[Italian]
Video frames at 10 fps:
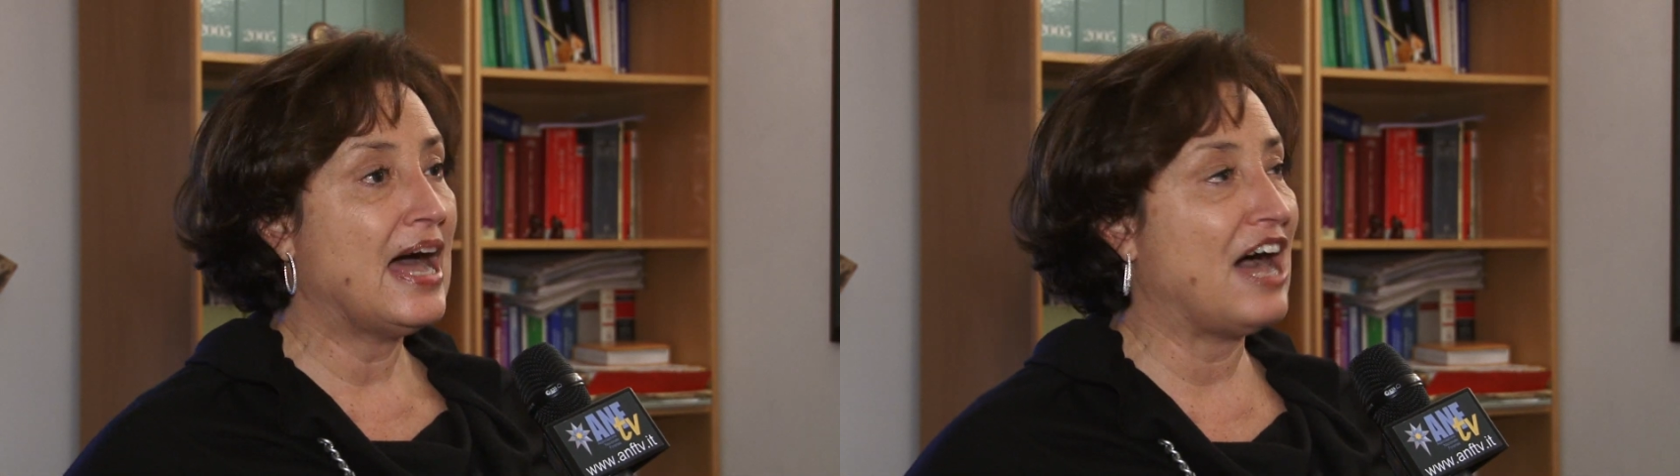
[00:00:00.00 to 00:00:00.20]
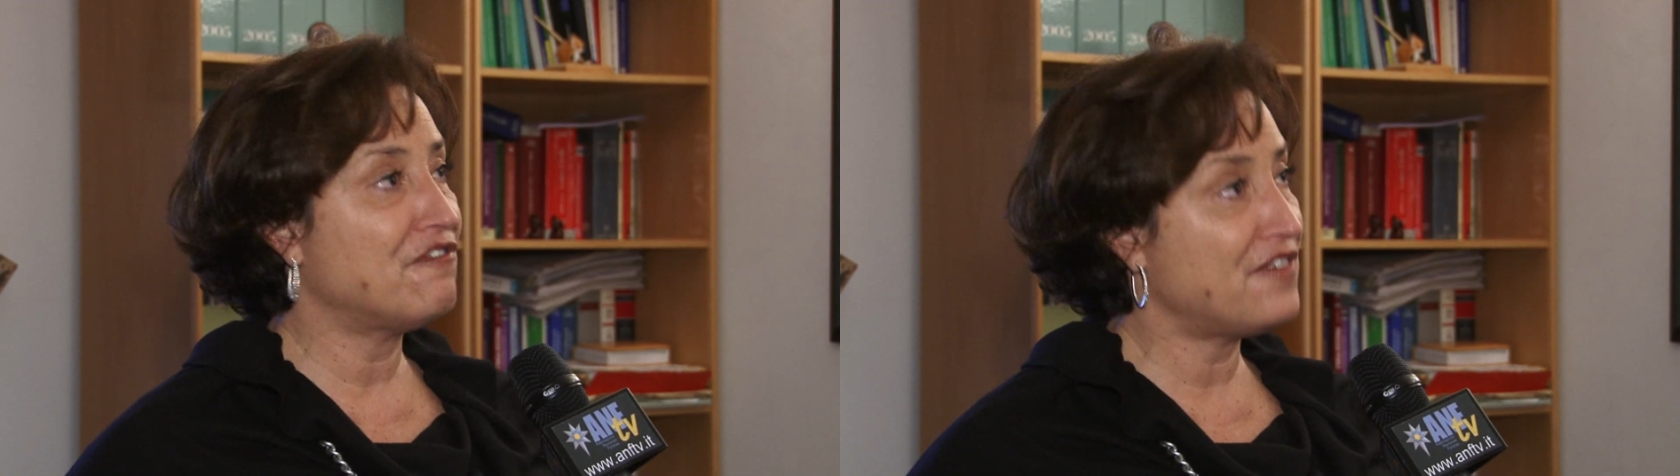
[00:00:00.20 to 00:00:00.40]

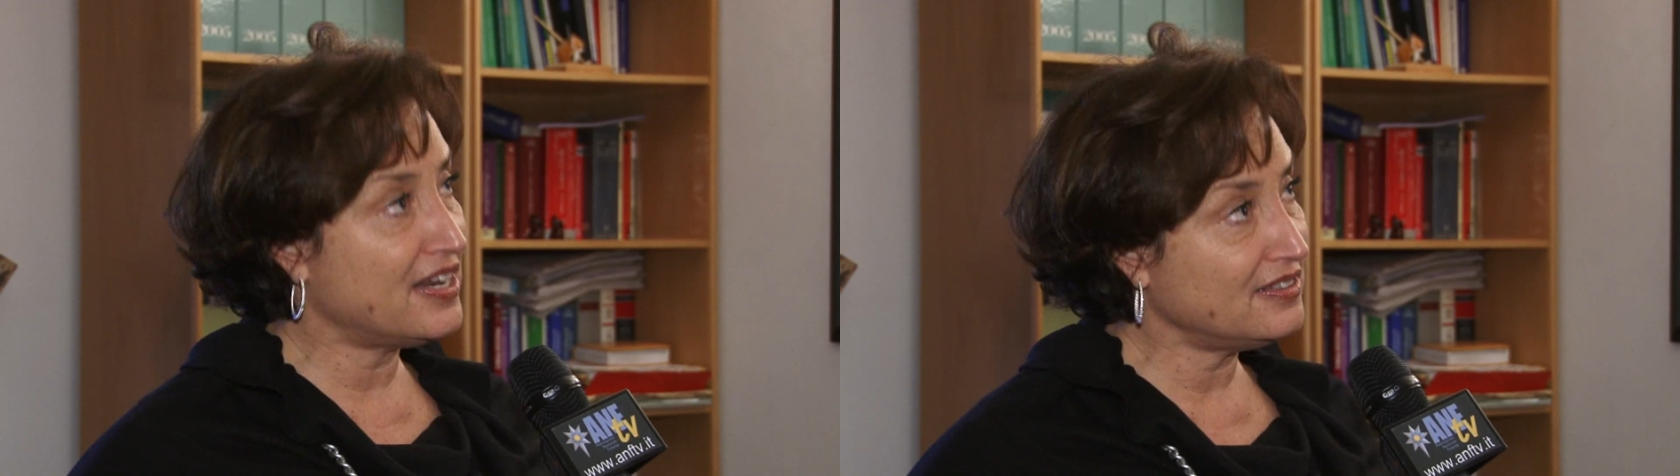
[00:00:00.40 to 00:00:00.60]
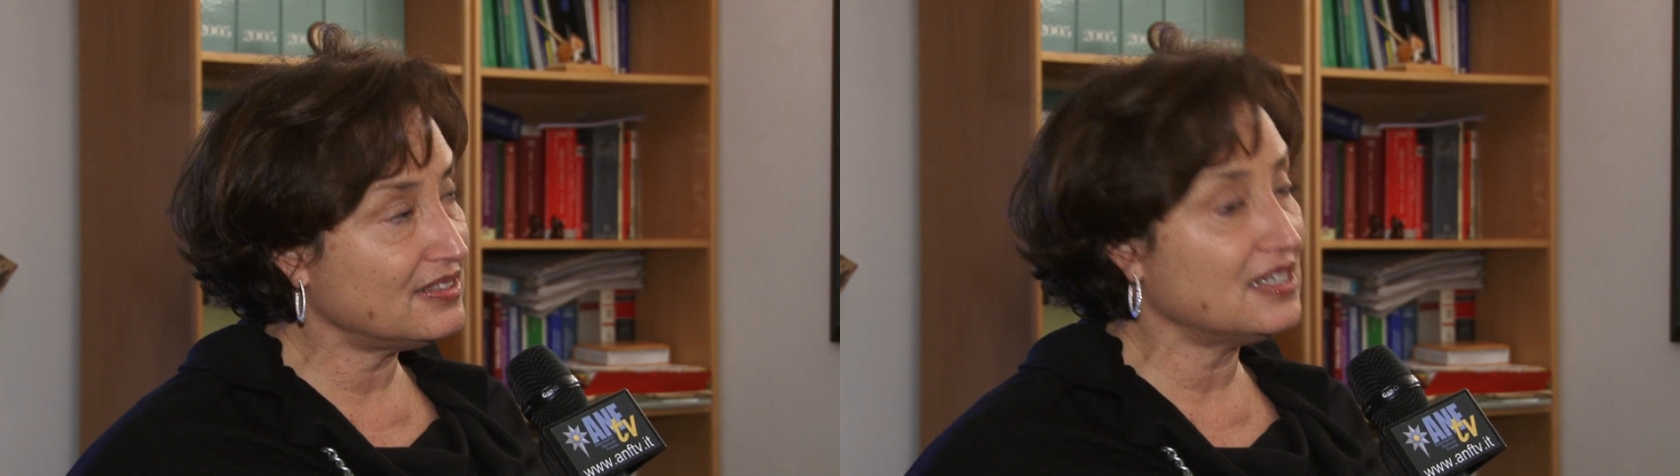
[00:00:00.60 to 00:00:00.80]
a
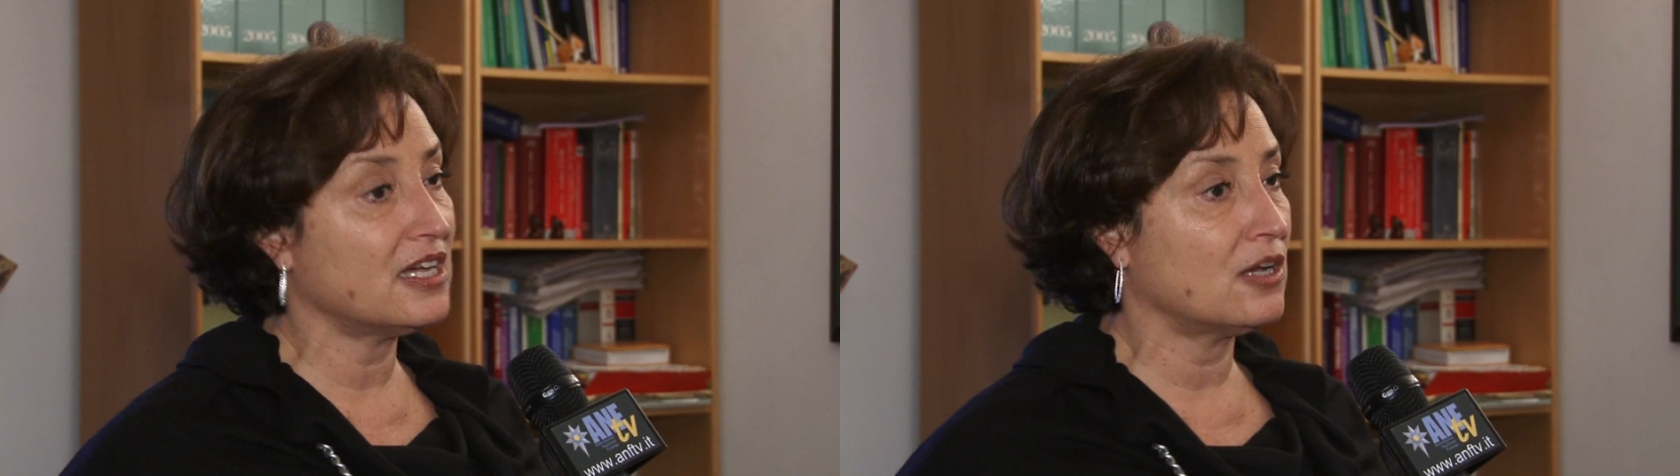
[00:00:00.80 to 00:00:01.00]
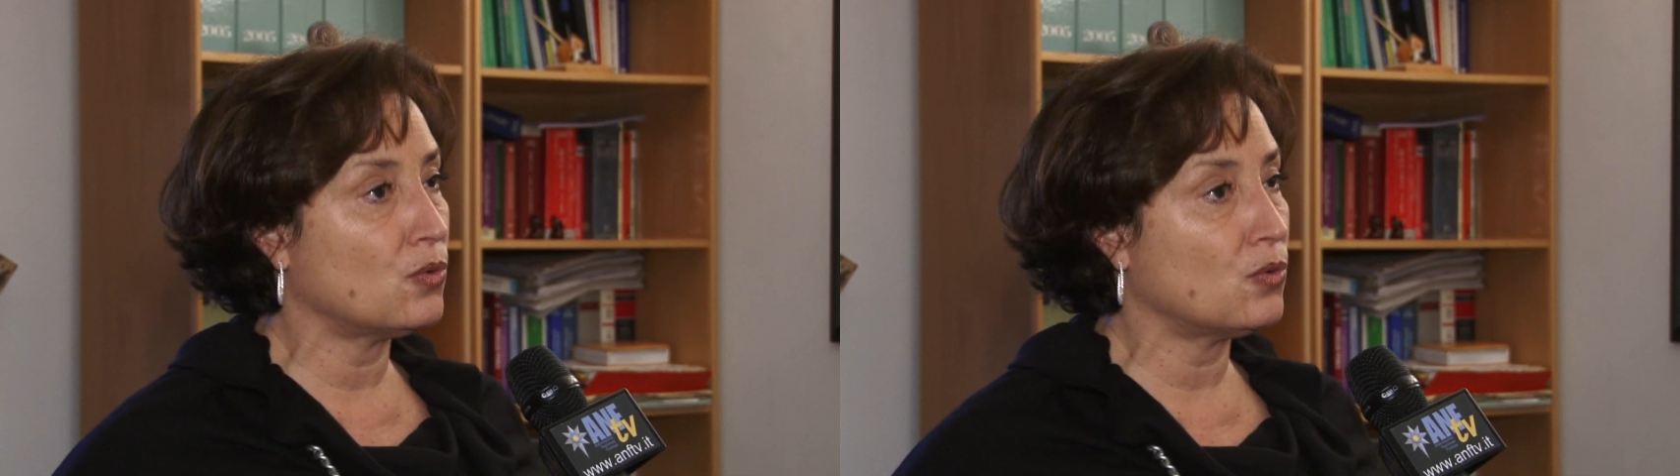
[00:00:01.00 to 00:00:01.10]
fare sì che